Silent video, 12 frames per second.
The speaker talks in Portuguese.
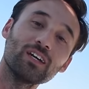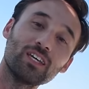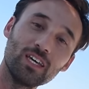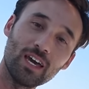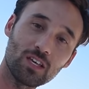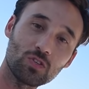
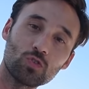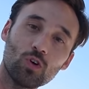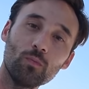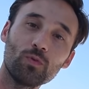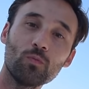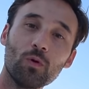que é
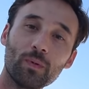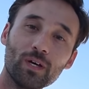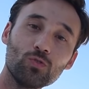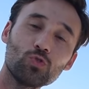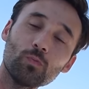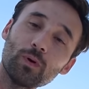sobre um
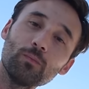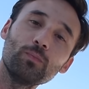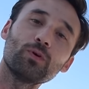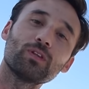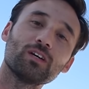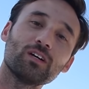momento super
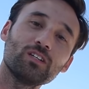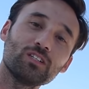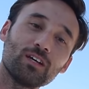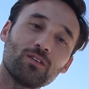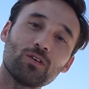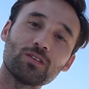importante
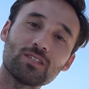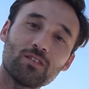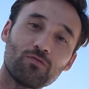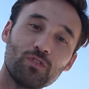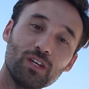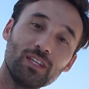na nossa
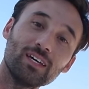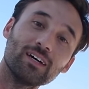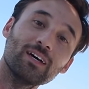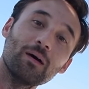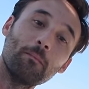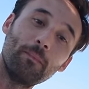vida
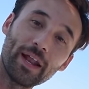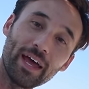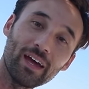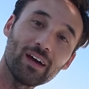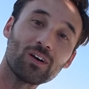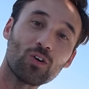
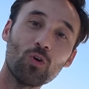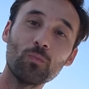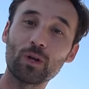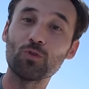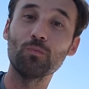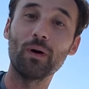pré-compra do